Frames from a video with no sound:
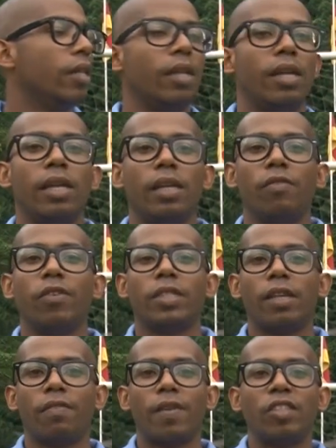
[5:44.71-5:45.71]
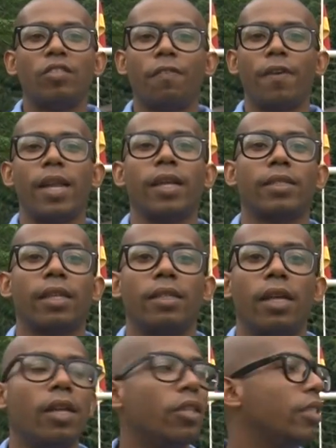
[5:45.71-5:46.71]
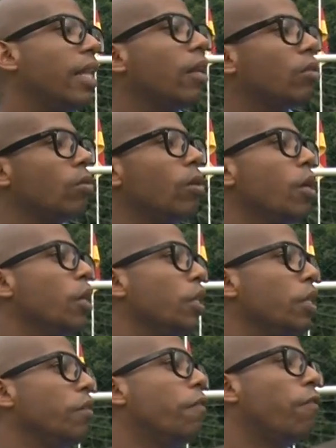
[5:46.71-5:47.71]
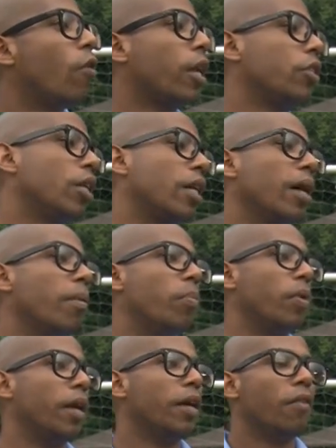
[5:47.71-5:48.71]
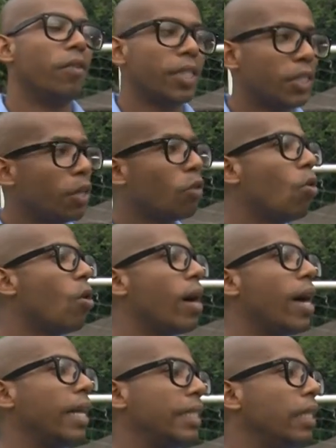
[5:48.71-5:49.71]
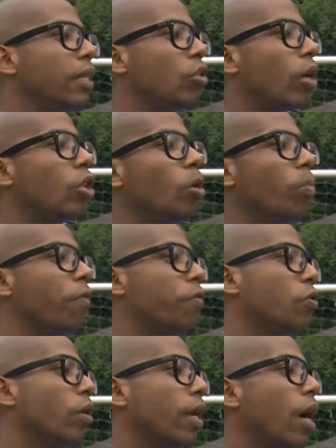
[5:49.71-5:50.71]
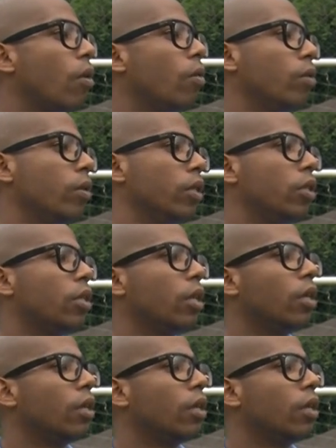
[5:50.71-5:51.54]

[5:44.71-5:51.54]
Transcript: e, e você vê a diferença deles dentro e fora de campo, né? Você chegou a ser jogador profissional, Luiz?